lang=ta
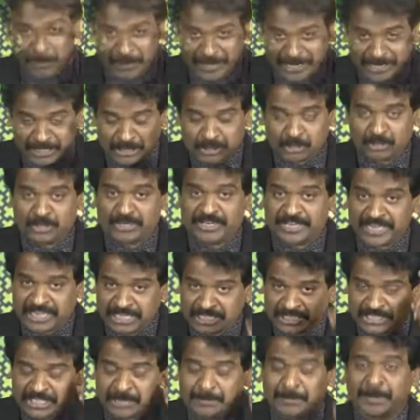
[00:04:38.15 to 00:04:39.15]
பயத்தோடு
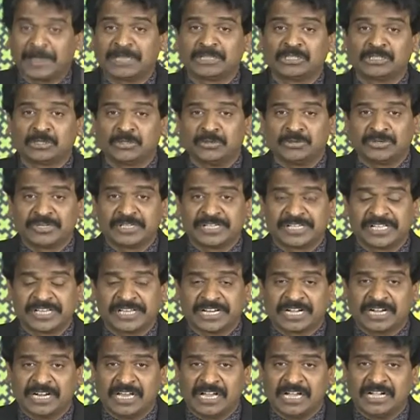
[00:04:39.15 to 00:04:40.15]
நிகழ்ச்சியை பார்த்து
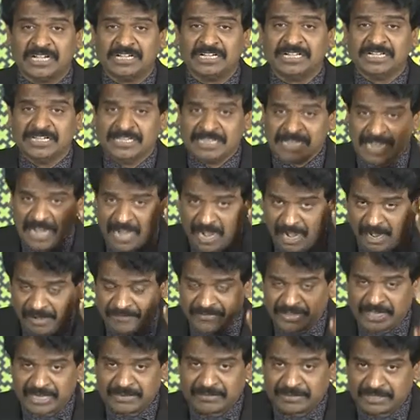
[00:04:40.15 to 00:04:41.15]
கொண்டிருக்கிறீர்களா
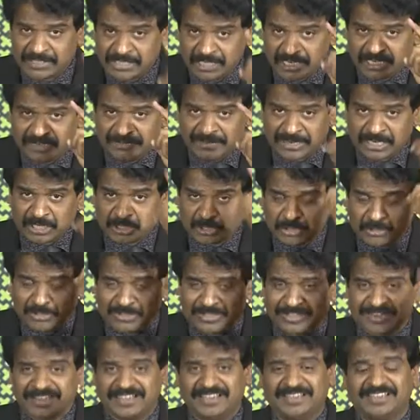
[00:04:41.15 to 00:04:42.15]
ஆவியானவர் தெளிவாக
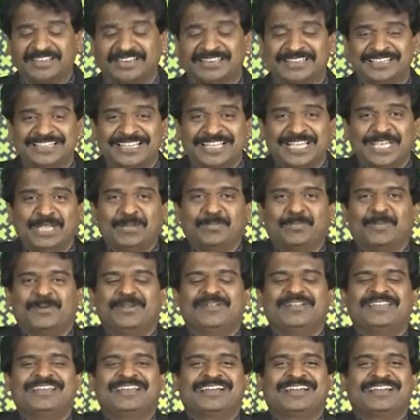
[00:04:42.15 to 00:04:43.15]
சொல்லுகிறார்
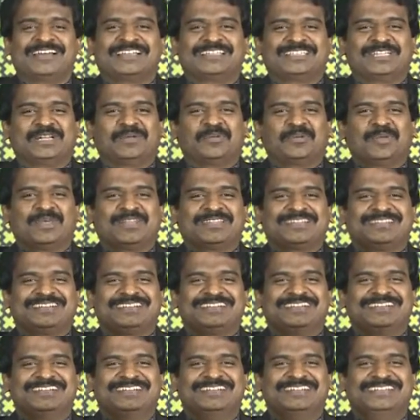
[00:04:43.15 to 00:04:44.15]
இப்பொழுது நீங்கள் கர்த்தரை
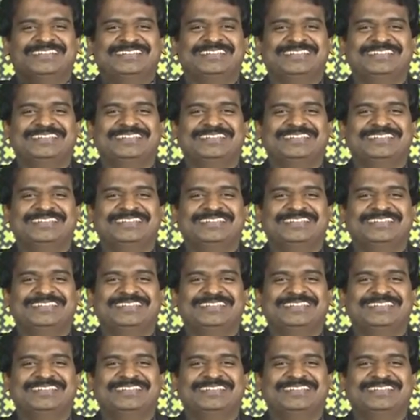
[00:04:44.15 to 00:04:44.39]
உயர்த்துங்கள்